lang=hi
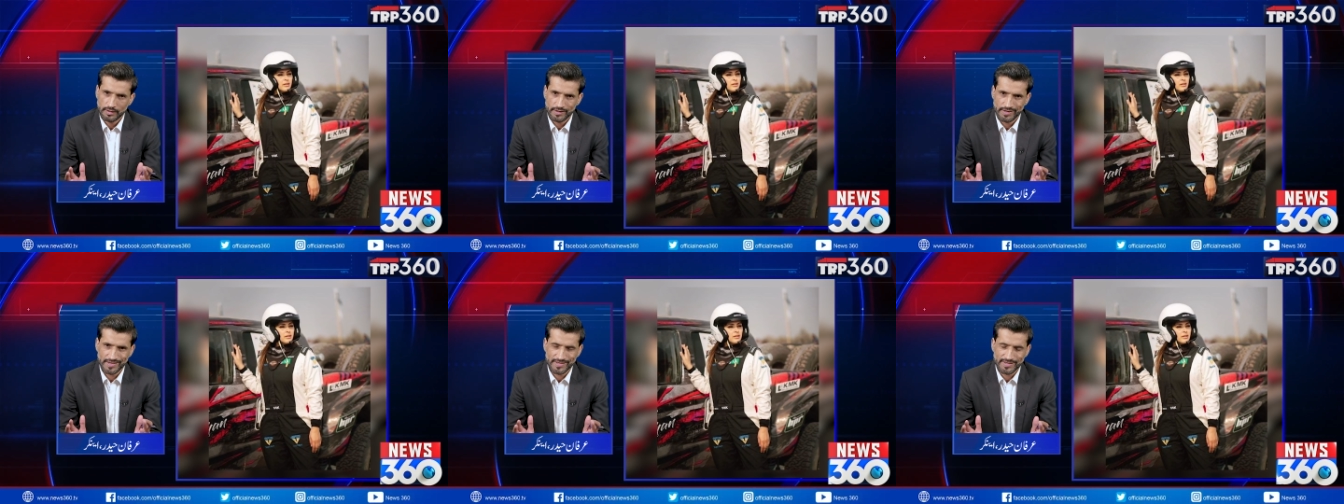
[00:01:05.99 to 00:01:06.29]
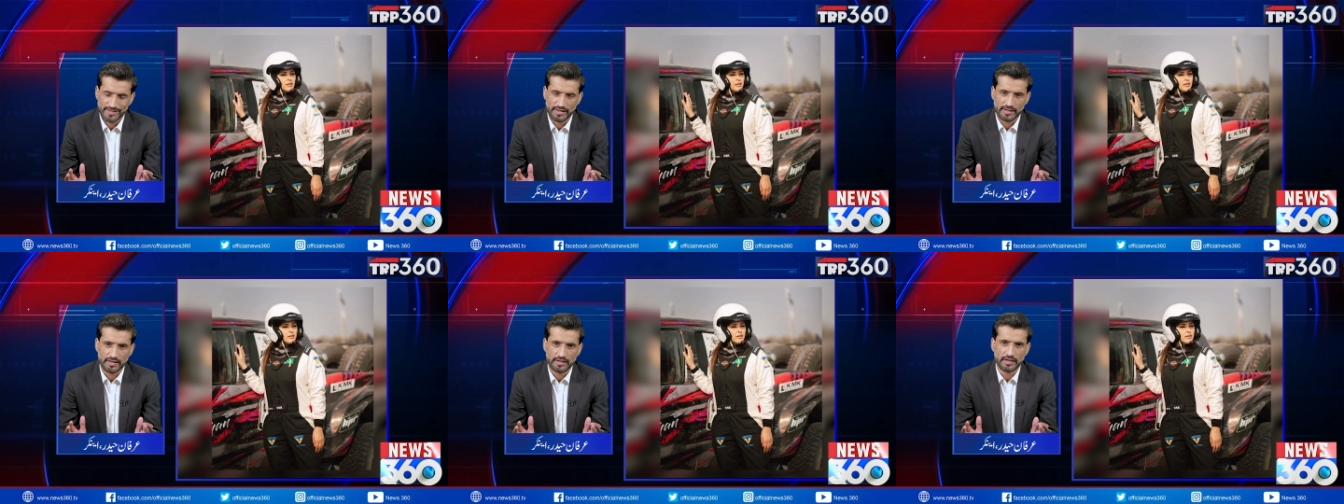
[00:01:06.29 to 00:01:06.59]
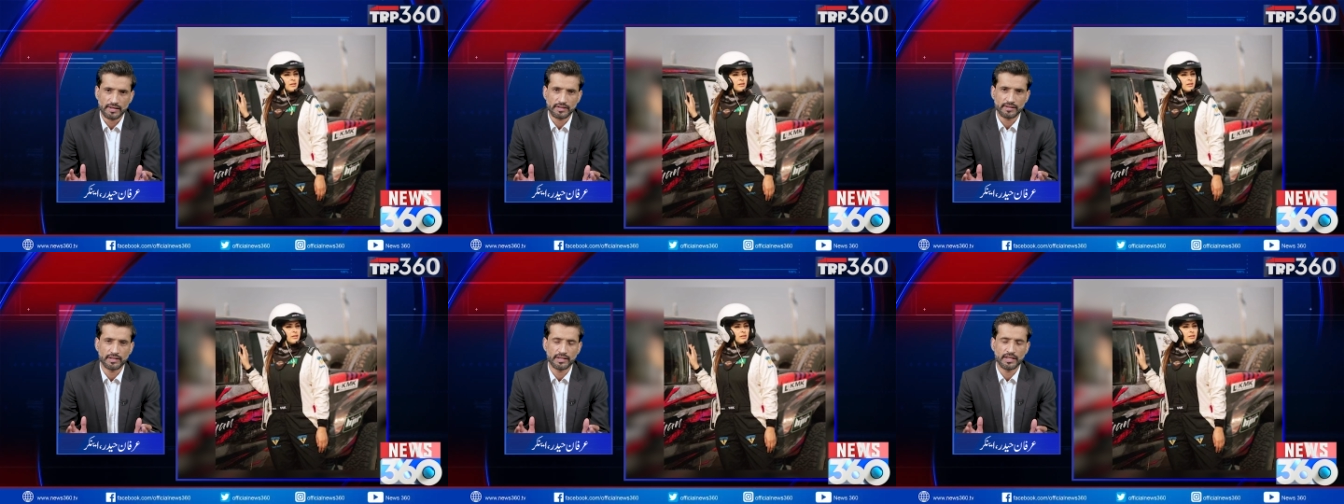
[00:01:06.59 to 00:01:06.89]
रेसिंग
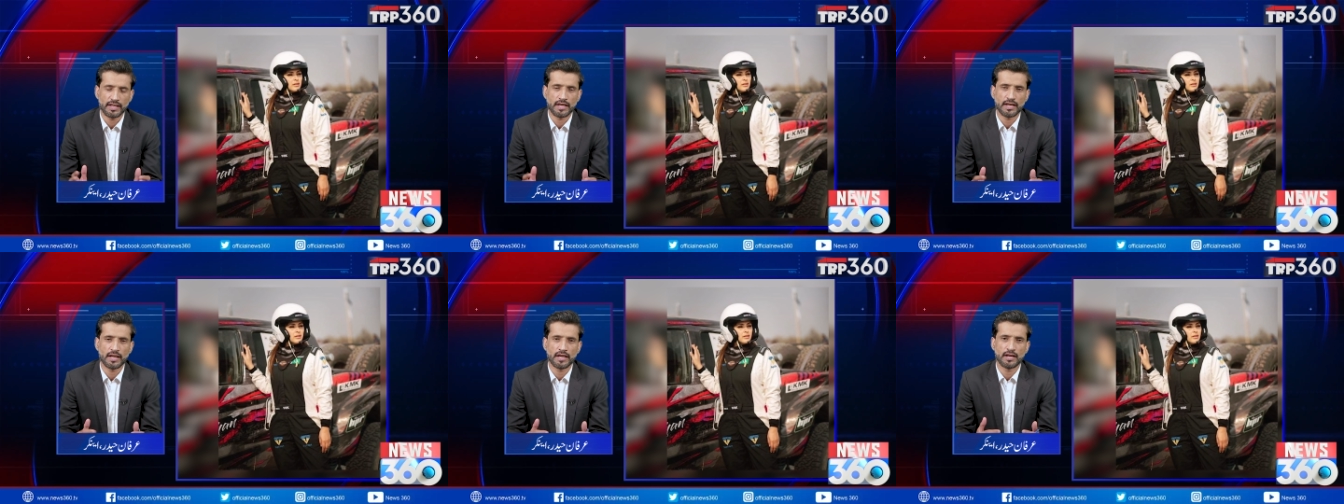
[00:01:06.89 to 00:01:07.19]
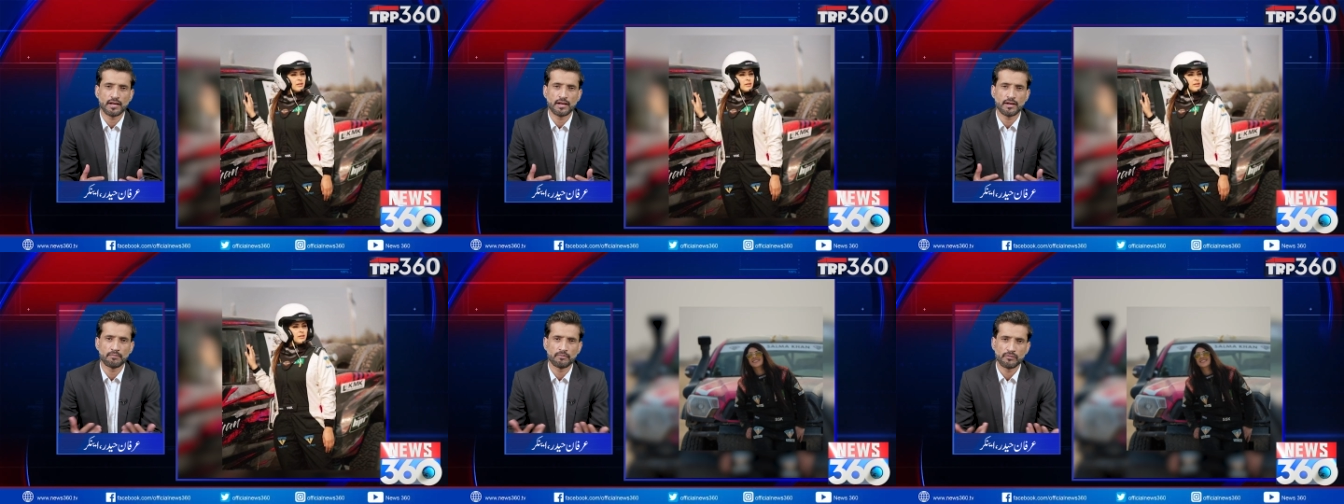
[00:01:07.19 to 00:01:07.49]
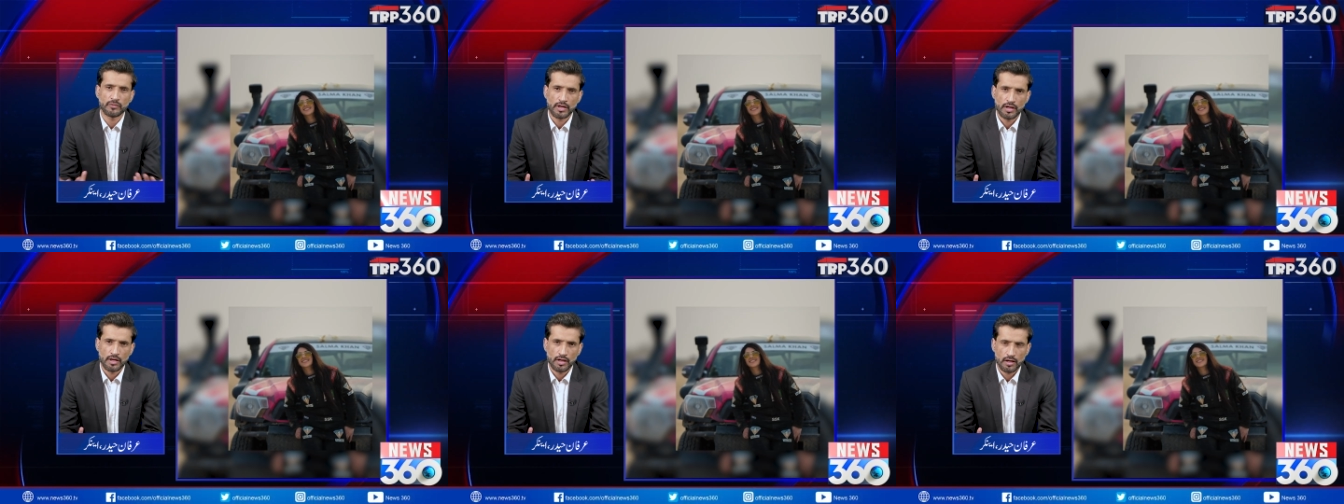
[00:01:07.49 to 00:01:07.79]
करती
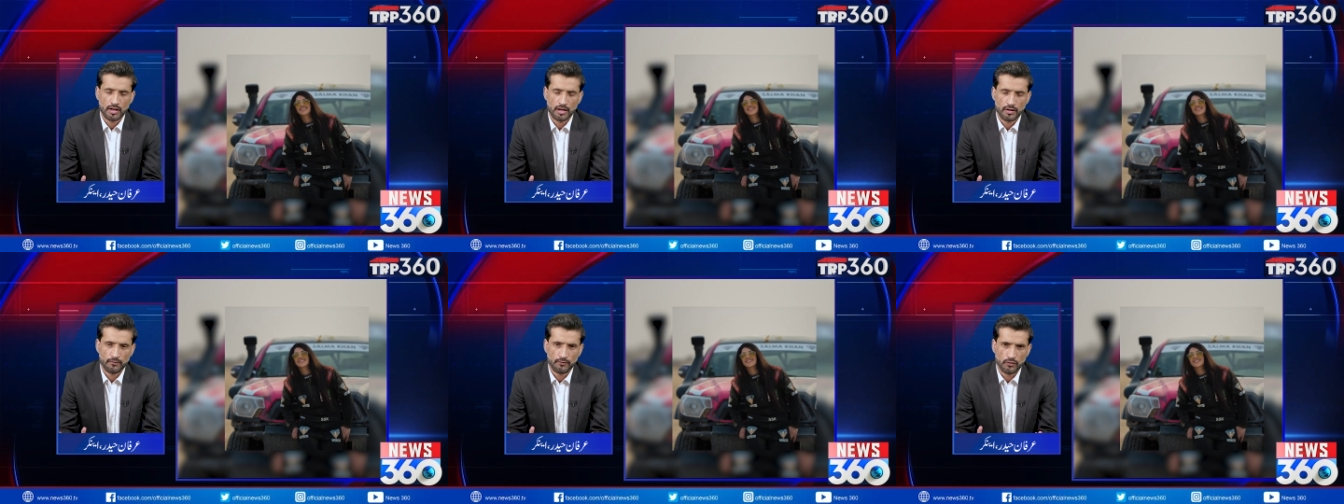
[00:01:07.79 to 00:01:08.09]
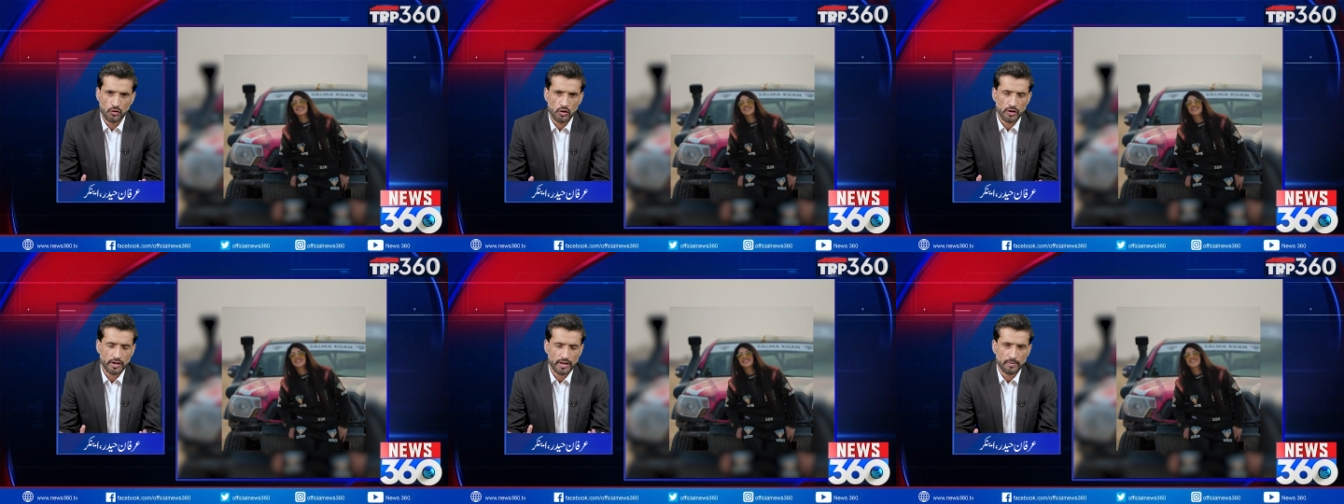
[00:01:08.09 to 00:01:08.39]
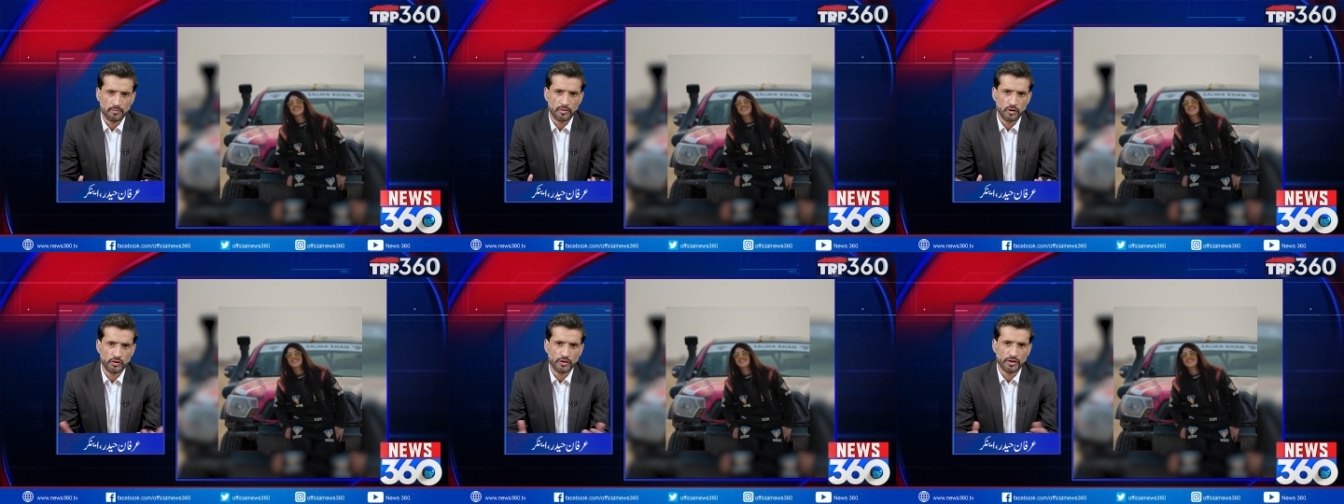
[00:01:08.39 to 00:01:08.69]
हैं फोर
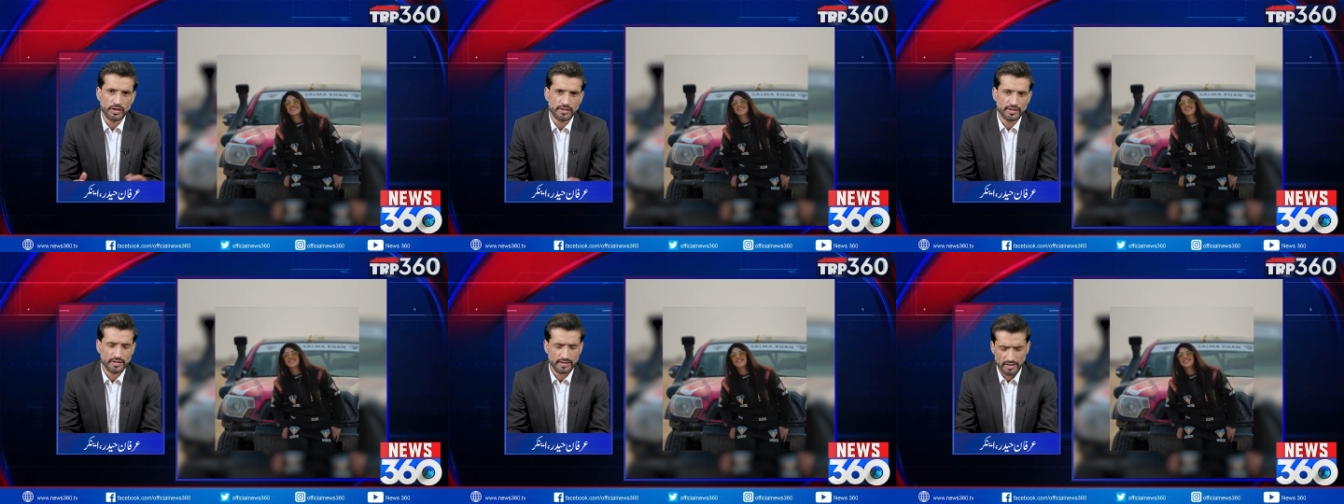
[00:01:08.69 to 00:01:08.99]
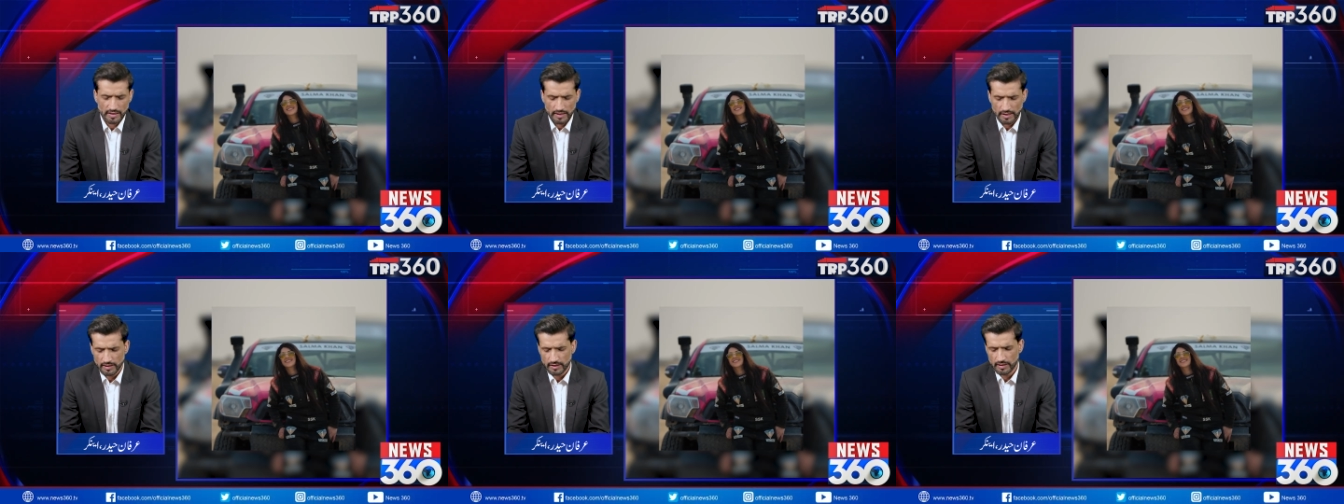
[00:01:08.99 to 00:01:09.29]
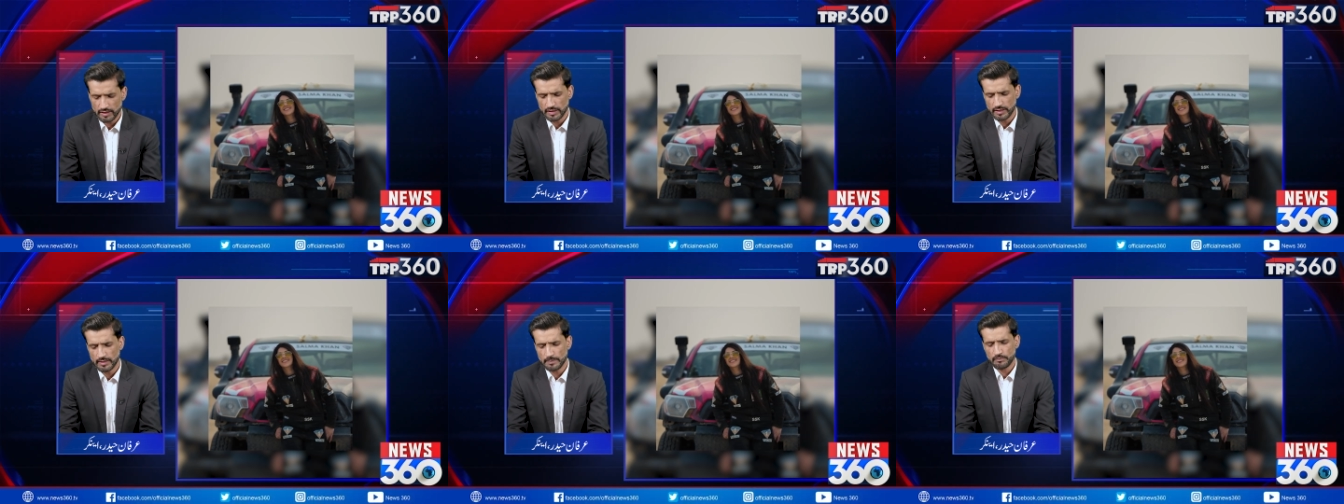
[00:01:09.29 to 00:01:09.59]
डब्ल्यू डी जिसे
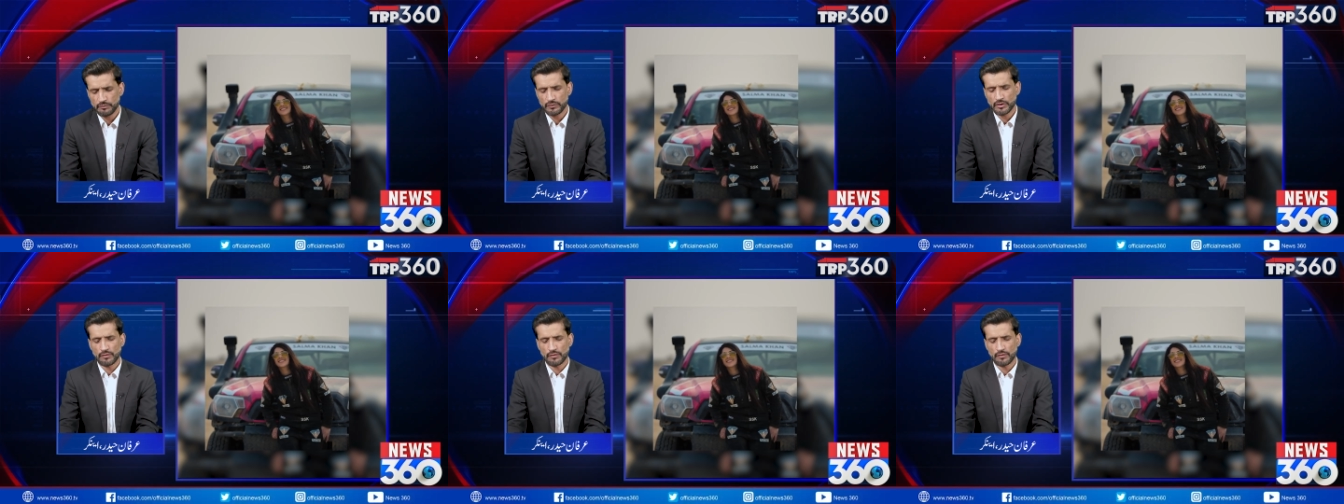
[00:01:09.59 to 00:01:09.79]
कहते हैं